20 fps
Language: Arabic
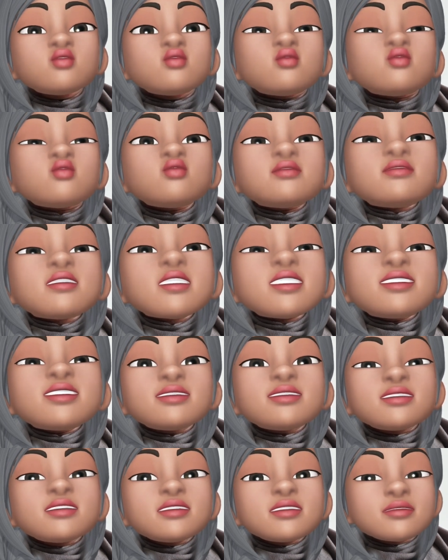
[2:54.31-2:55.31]
والرفقه
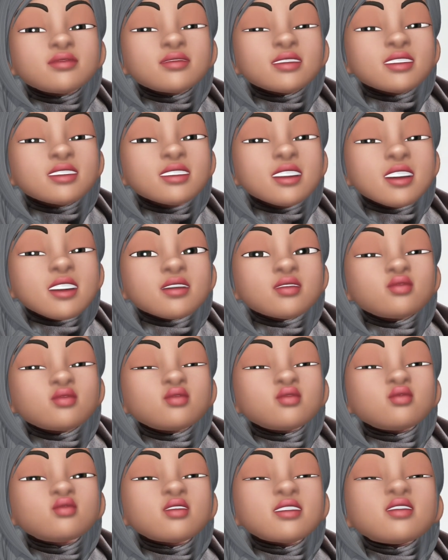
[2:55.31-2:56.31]
ديال الزوجه ديالو
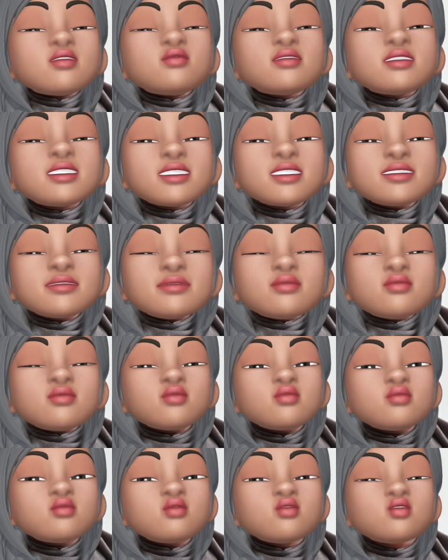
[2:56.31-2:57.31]
وكانوا تي
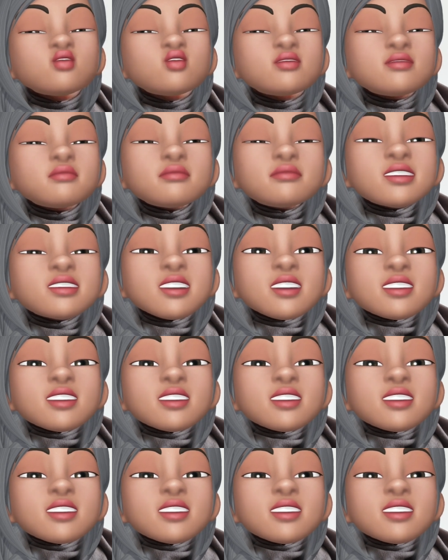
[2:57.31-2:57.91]
بجوجهم